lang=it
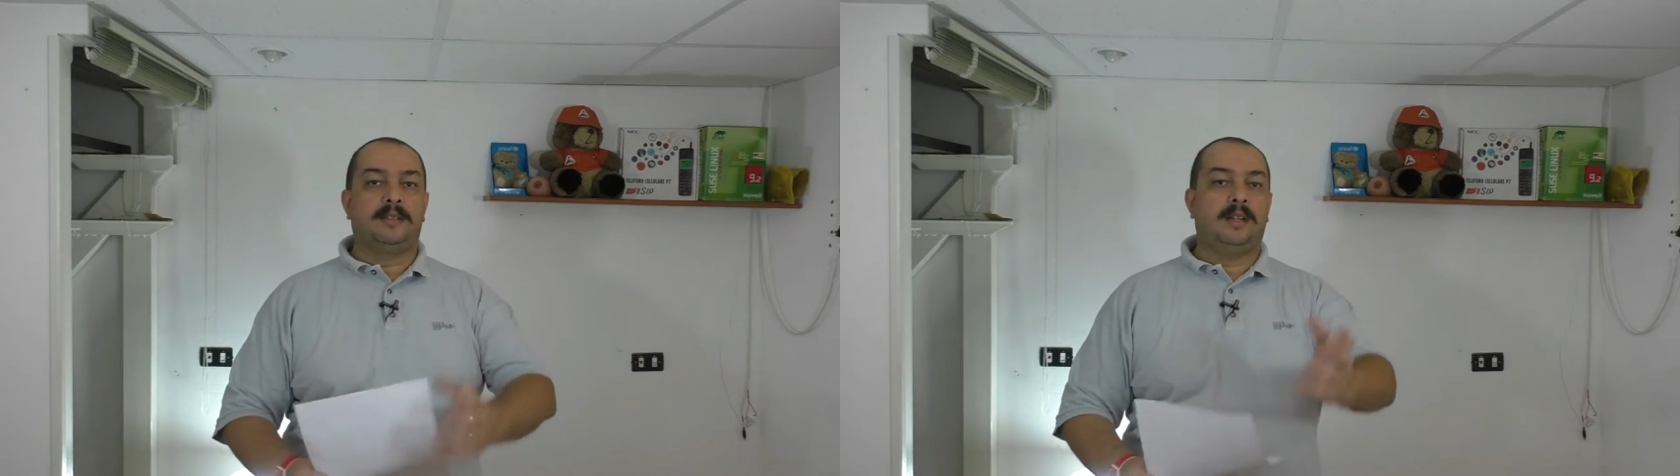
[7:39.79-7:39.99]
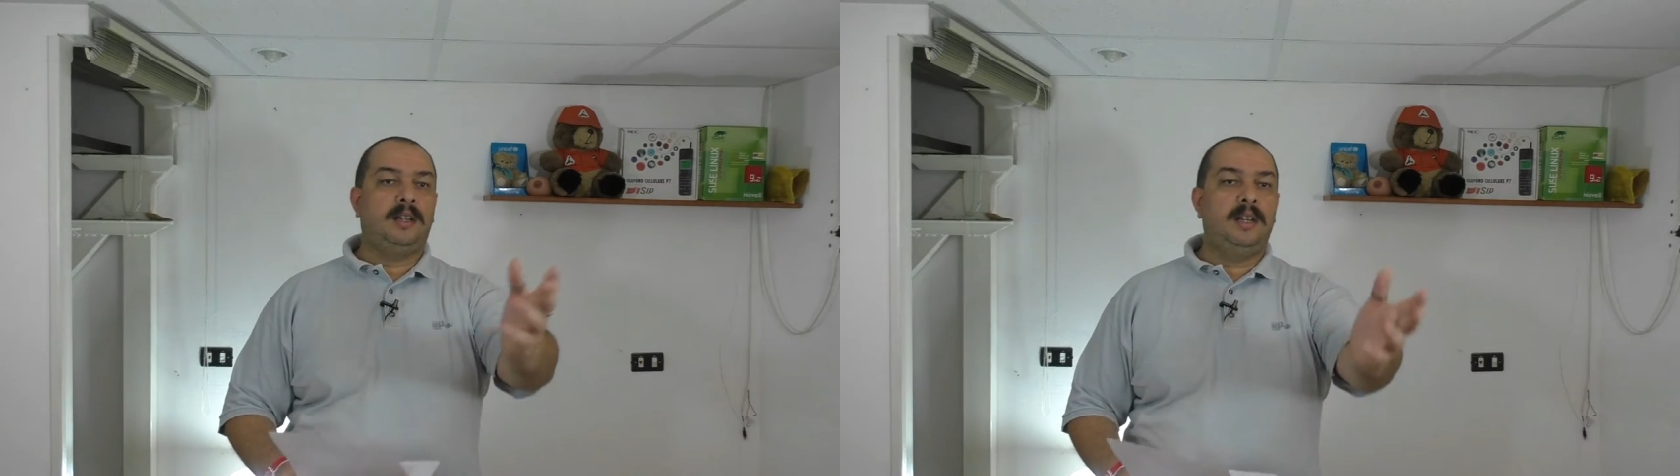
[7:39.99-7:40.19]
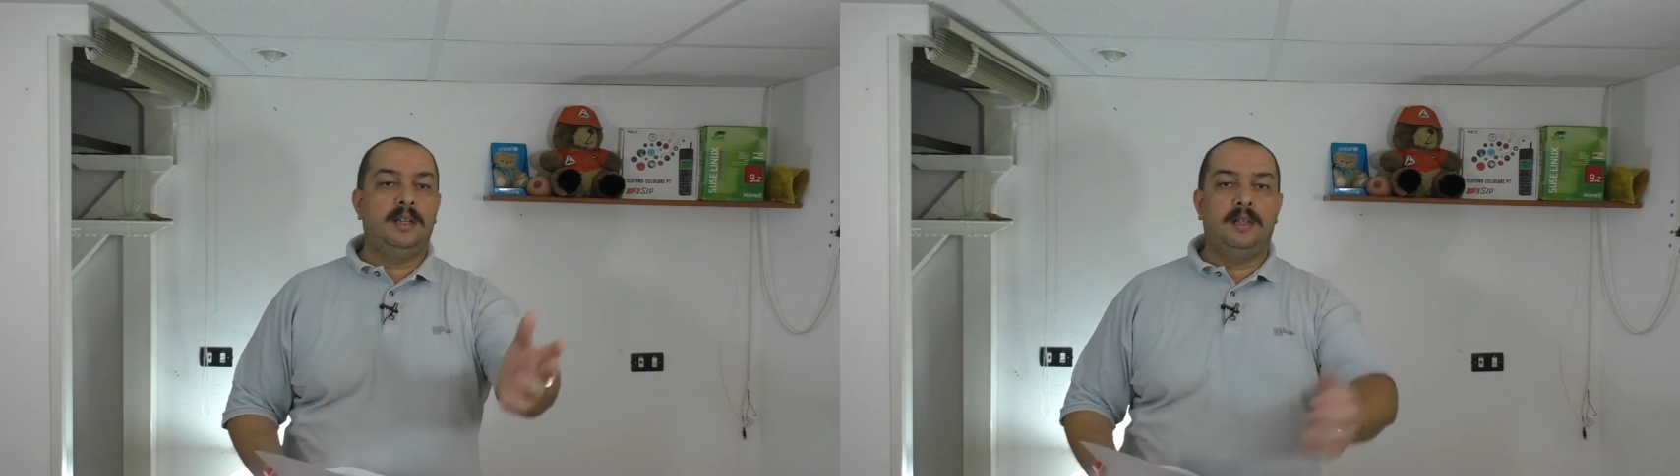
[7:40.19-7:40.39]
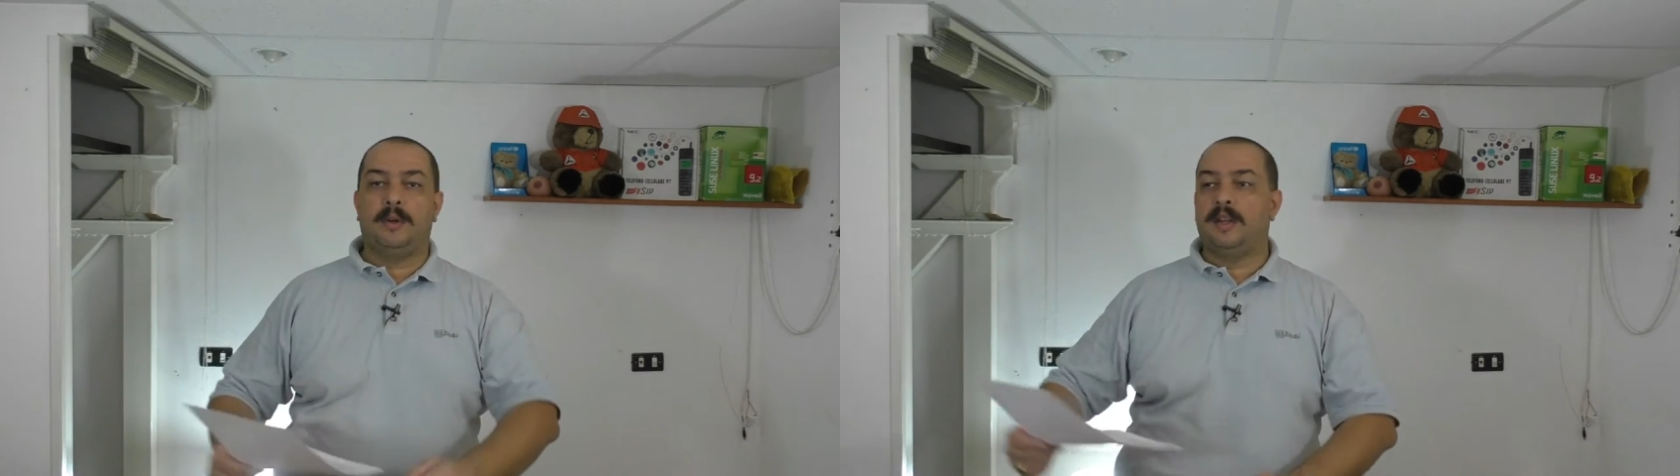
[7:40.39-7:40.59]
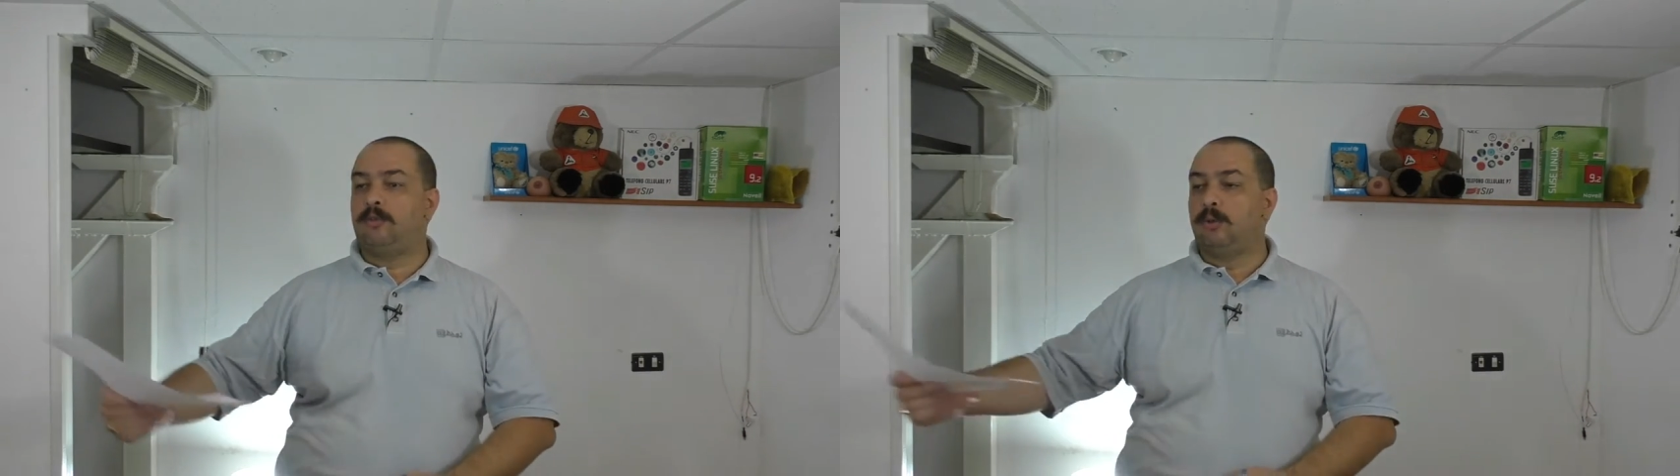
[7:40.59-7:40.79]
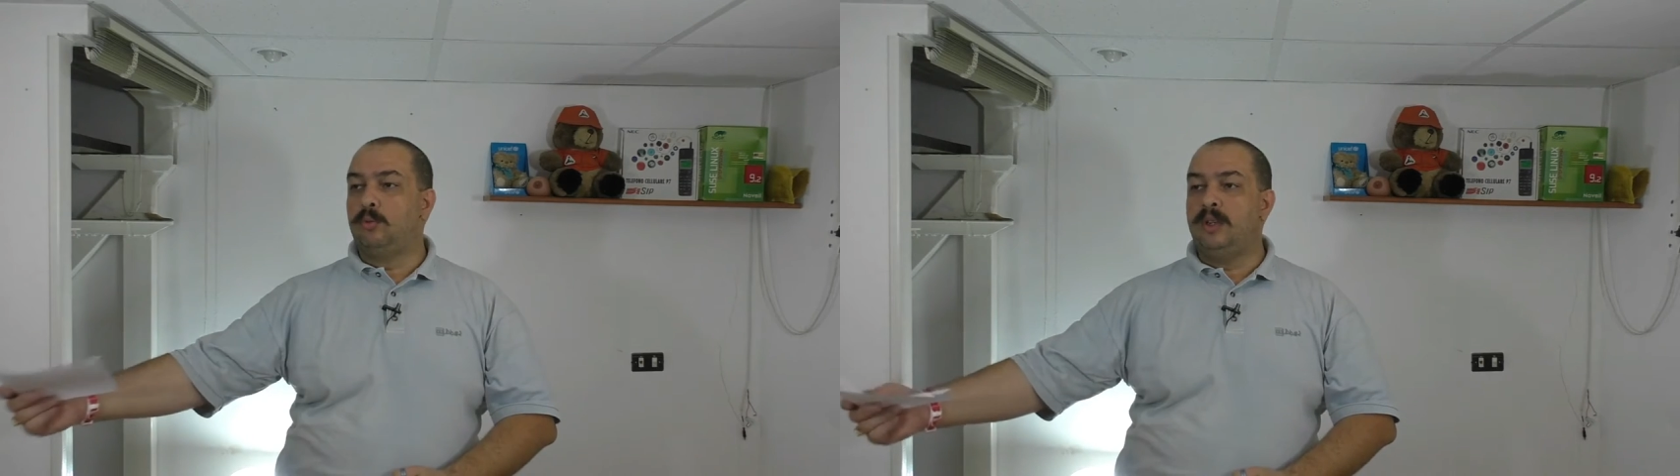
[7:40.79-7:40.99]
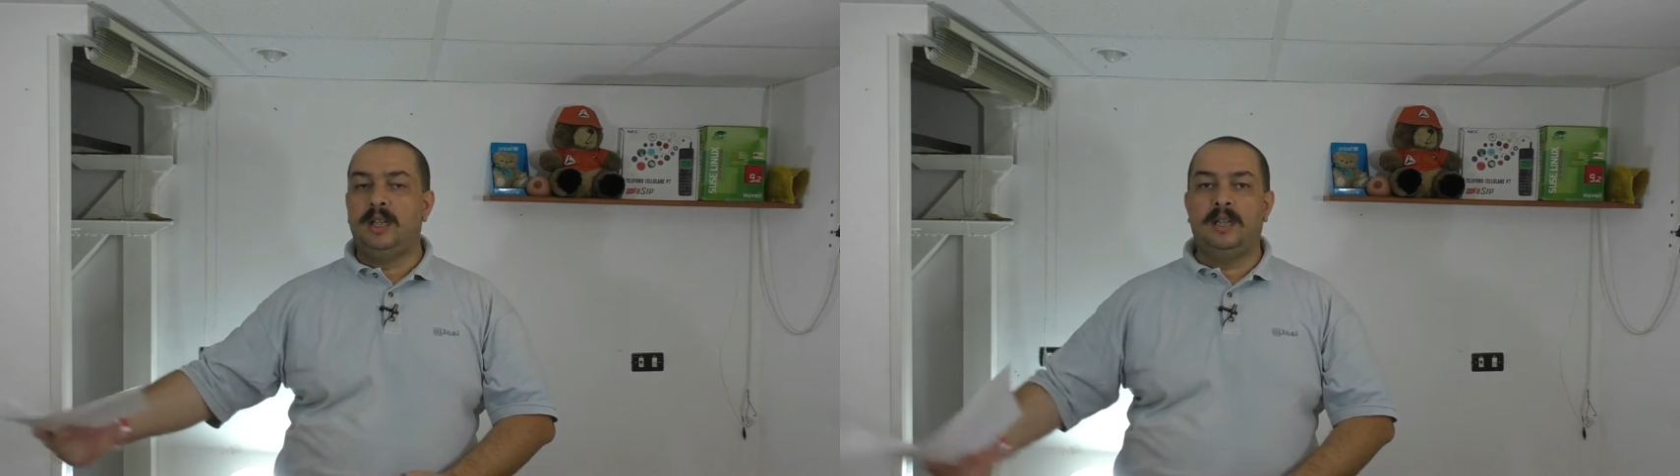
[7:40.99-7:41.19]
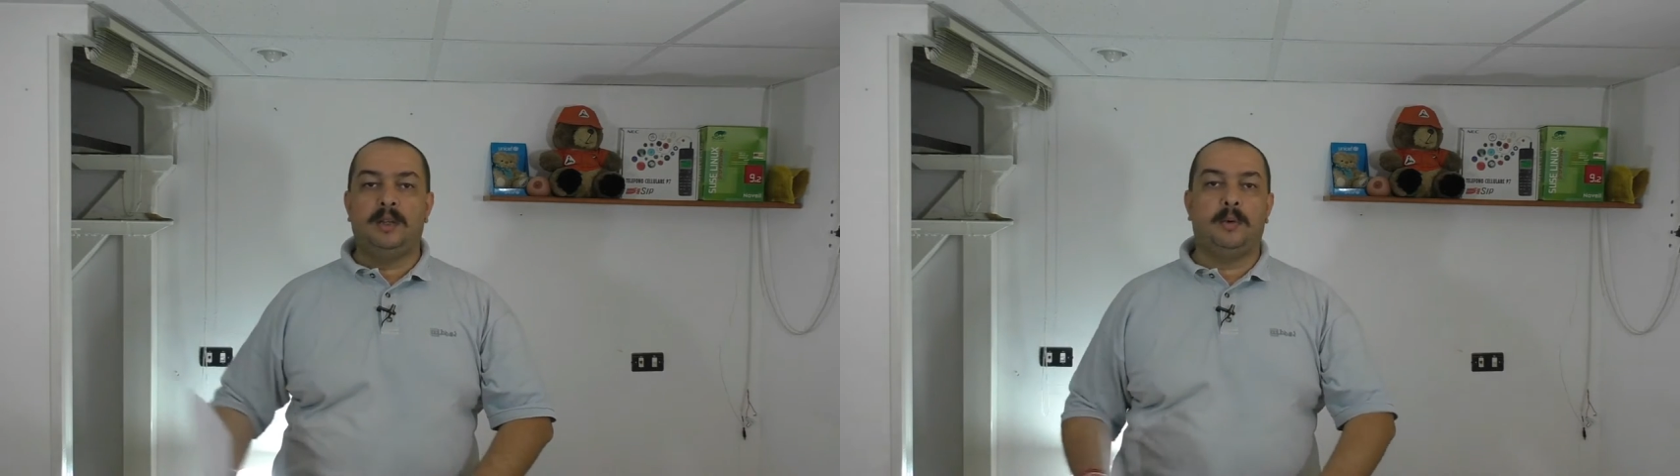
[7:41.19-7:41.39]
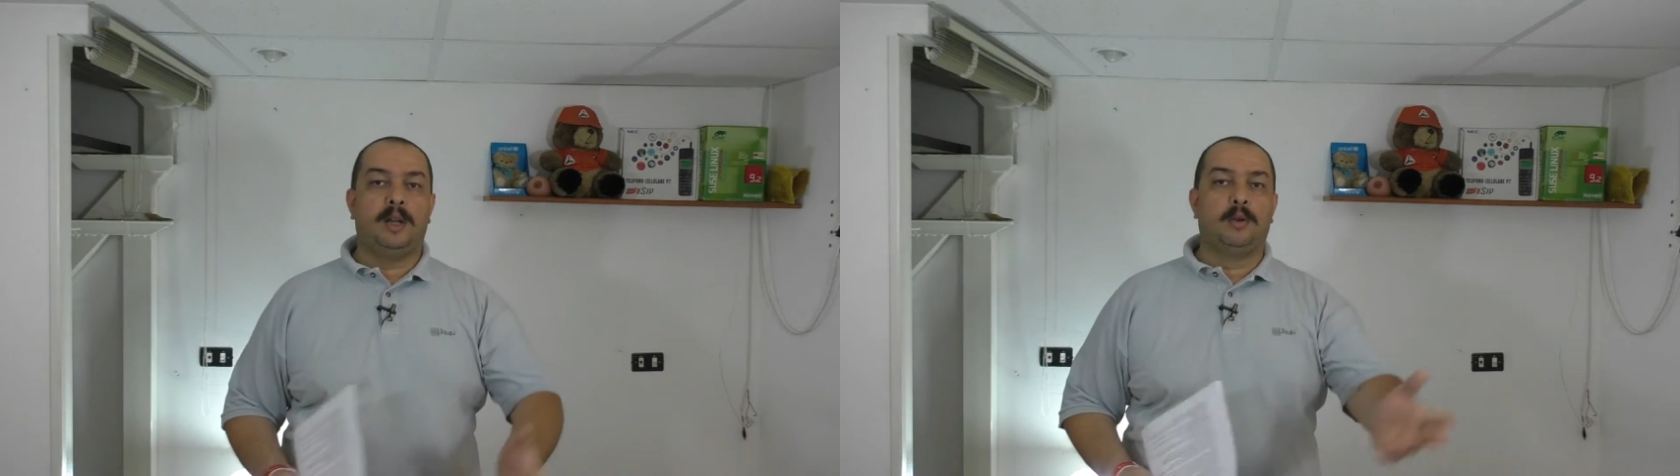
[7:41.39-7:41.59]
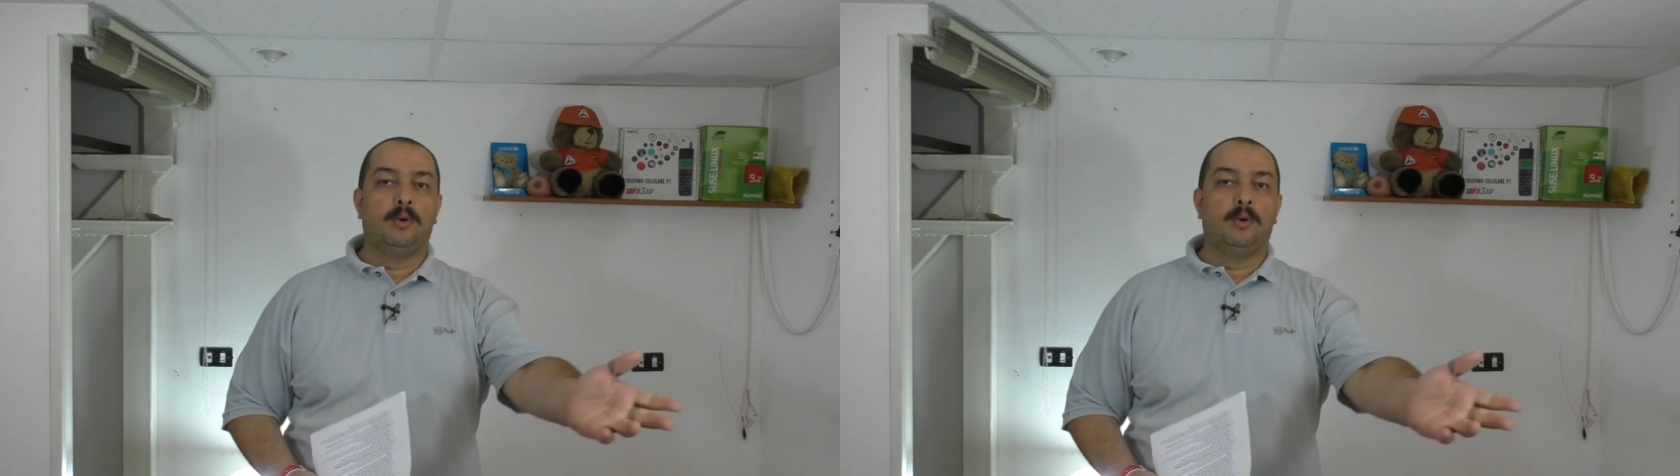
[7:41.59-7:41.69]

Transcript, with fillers: 3 kg di questo, 2 kg di quello,